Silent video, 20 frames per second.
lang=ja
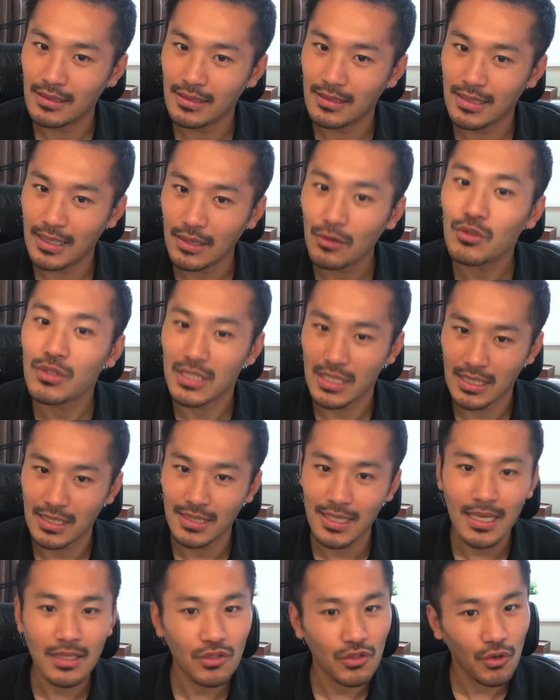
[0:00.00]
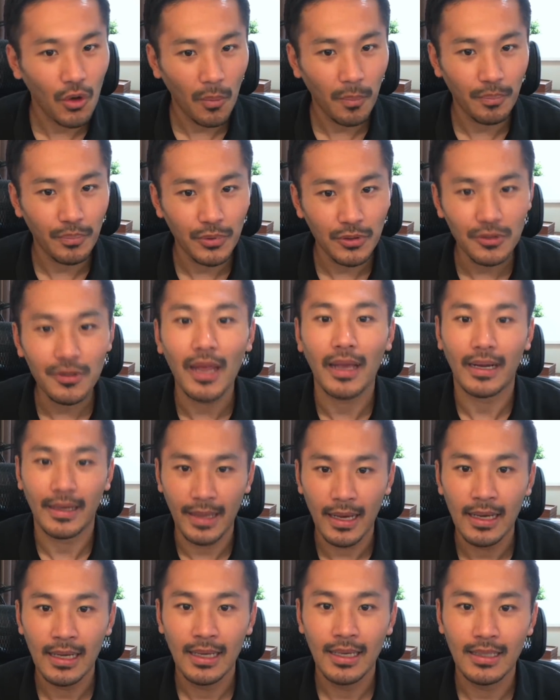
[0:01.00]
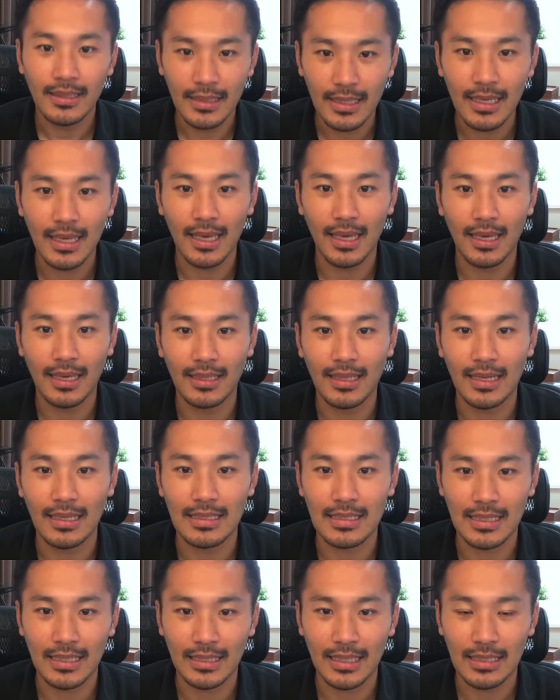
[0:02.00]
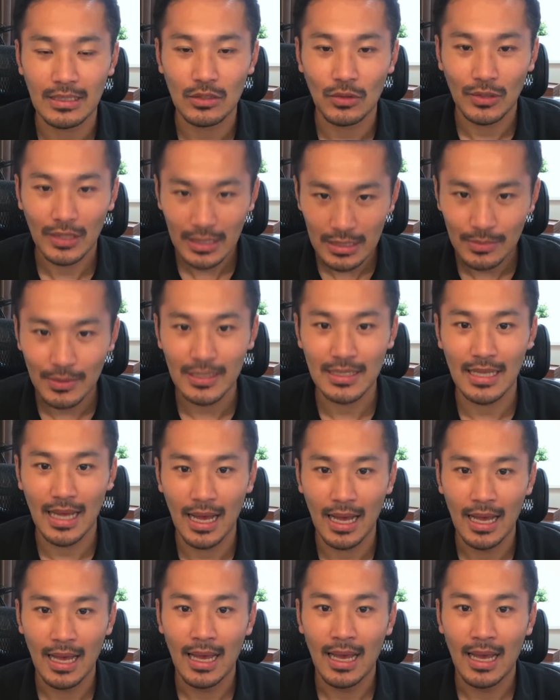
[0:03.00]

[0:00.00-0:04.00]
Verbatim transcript: 0時36分ぐらいかな、に、えー、第2子が誕生いたしました。